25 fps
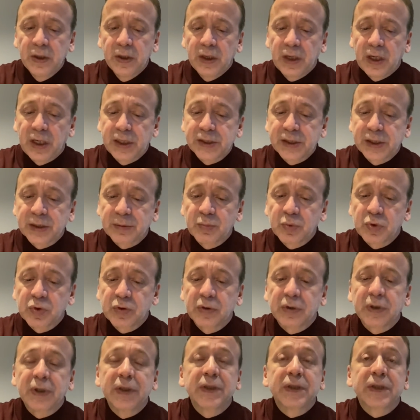Ancak
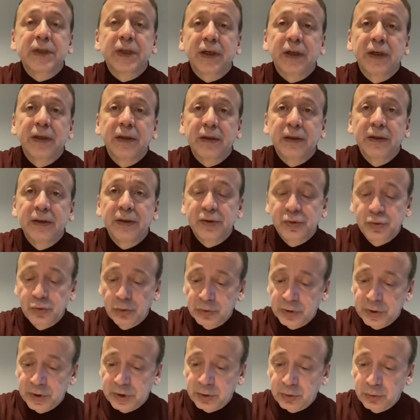Mustafa'nın sakatlığının
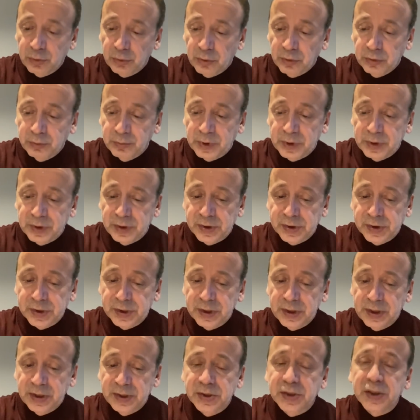çok ciddi olmadığı için
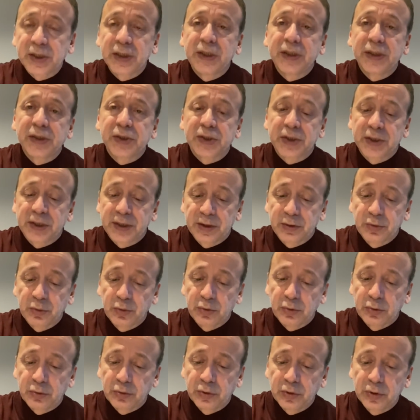genç kalecilere
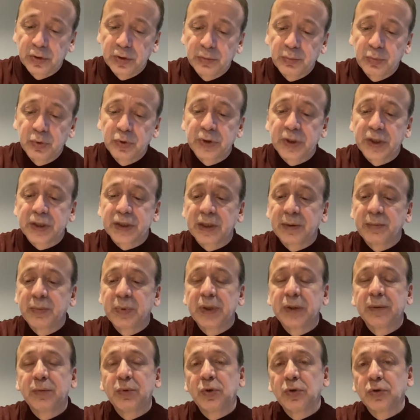dönüldü. Bunlardan
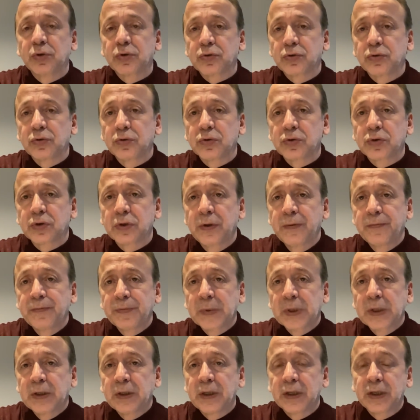biri biliyorsunuz
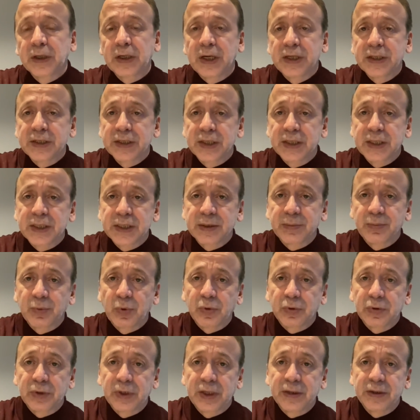e, Kayseri
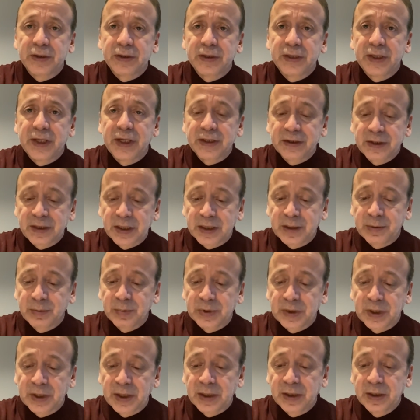Spor'dan Ren
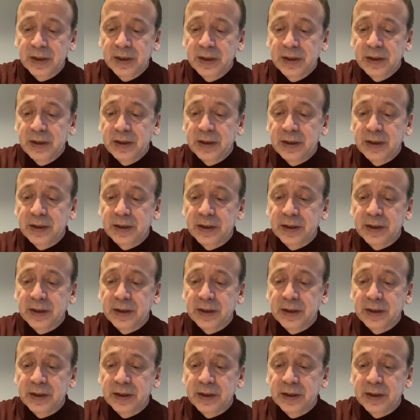takımına e,